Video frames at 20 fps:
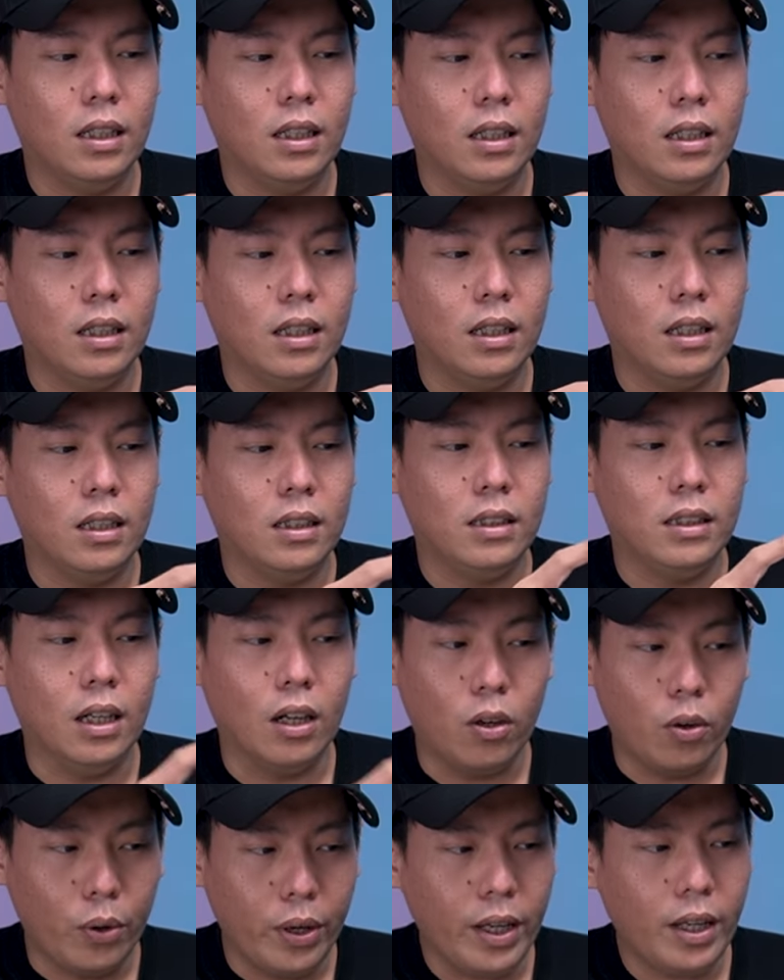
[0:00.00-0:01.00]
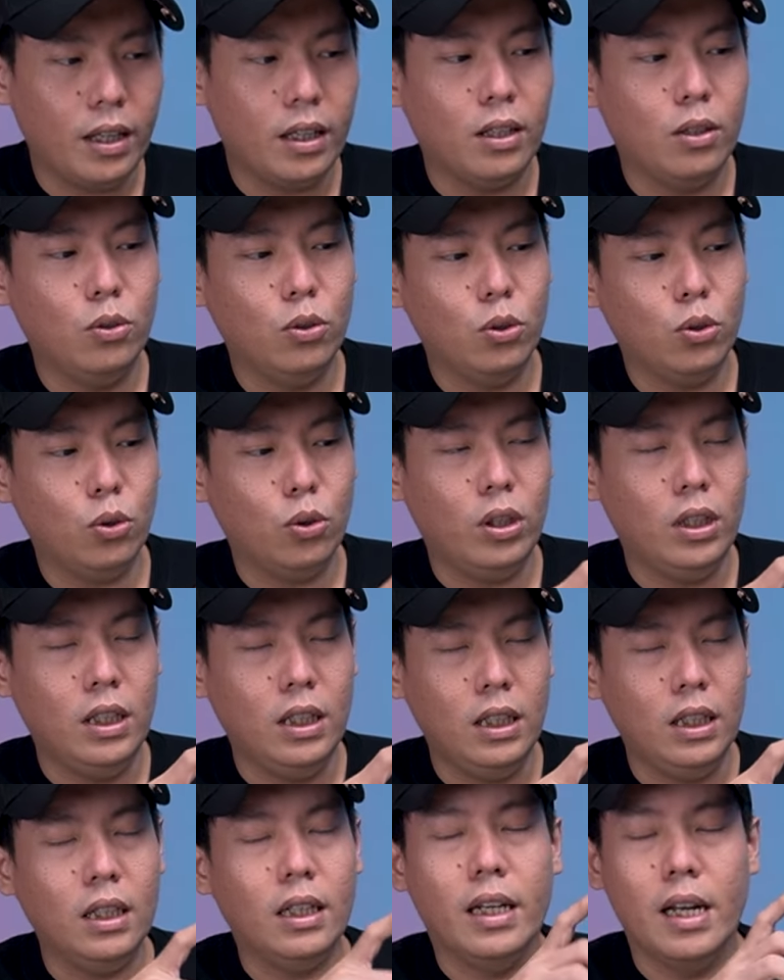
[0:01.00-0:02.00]
eh, Jakoik untuk
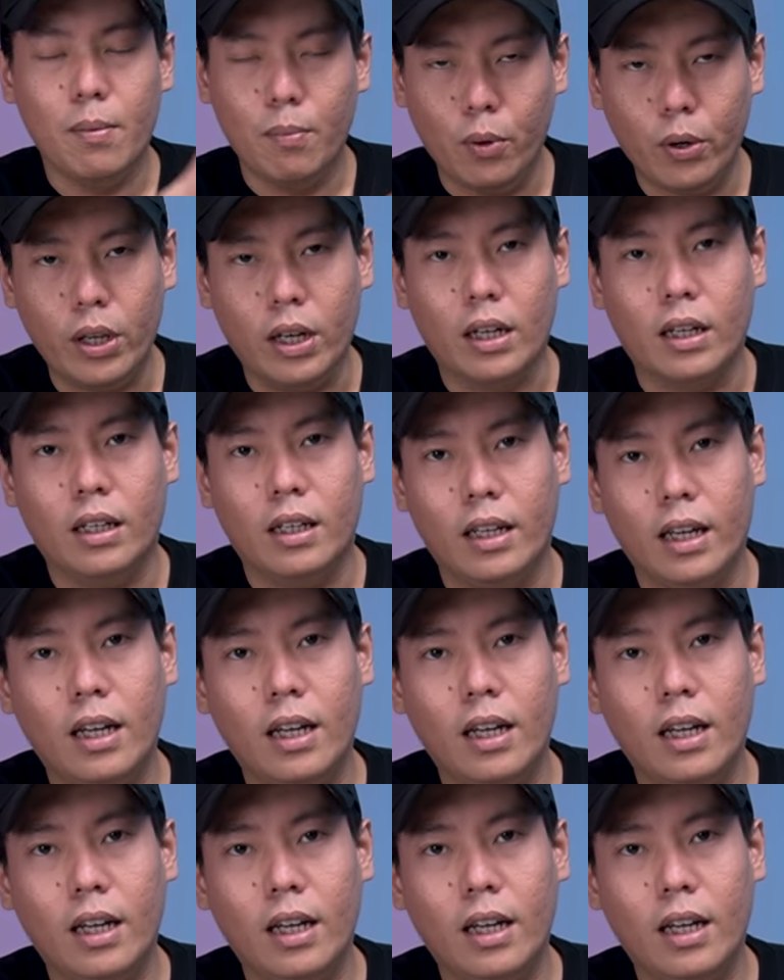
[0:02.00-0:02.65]
didemoin